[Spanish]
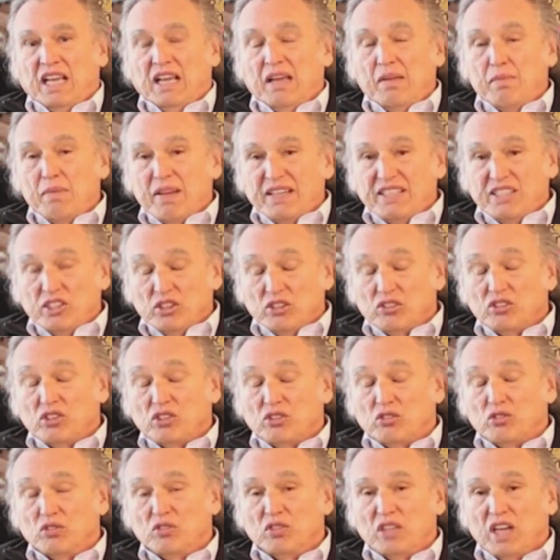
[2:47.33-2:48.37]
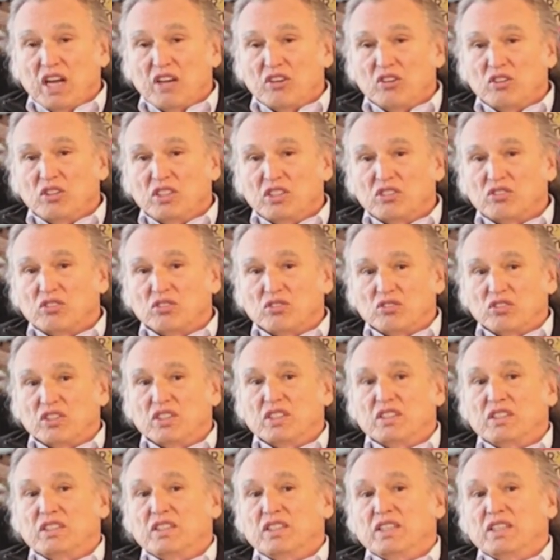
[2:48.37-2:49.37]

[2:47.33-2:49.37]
eh, metidos en un carro de estos. Eh,